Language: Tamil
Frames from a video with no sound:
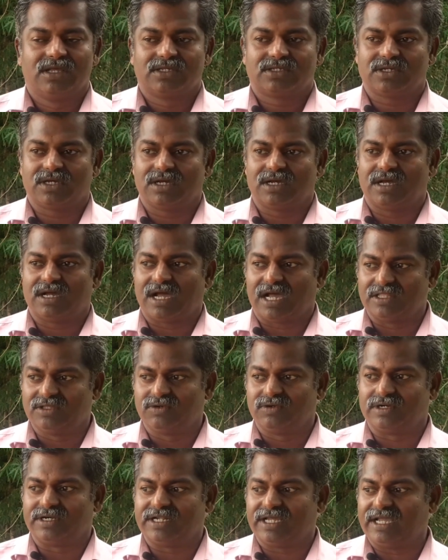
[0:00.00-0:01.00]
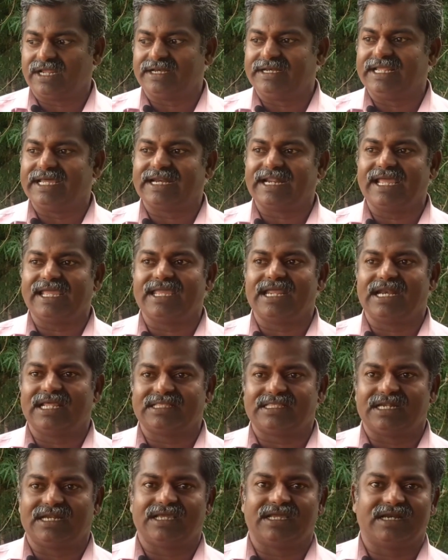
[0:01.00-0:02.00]
ஸோ அது ஒன்று நிறைய
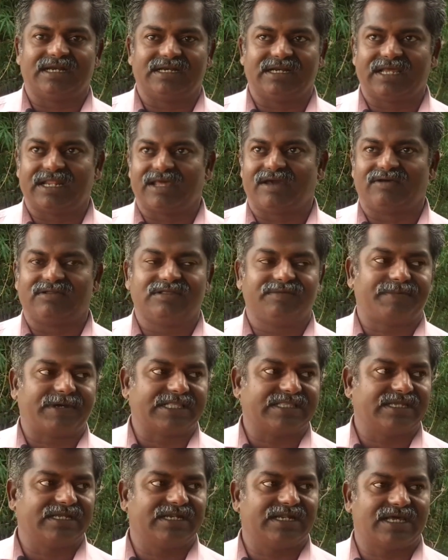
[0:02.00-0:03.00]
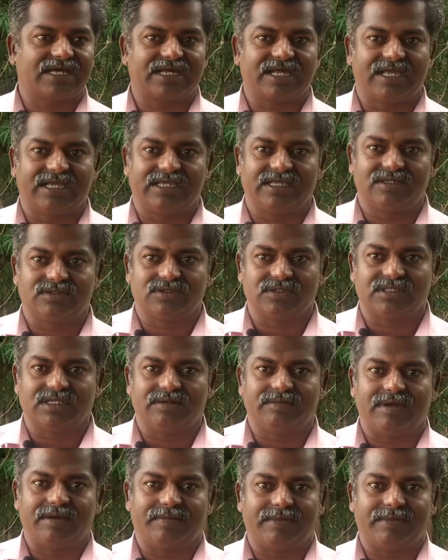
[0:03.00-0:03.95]
இலைத்தலைகள் நிறையா வந்து பார்த்திங்கனாக்கா இங்கே சுற்றிலுமே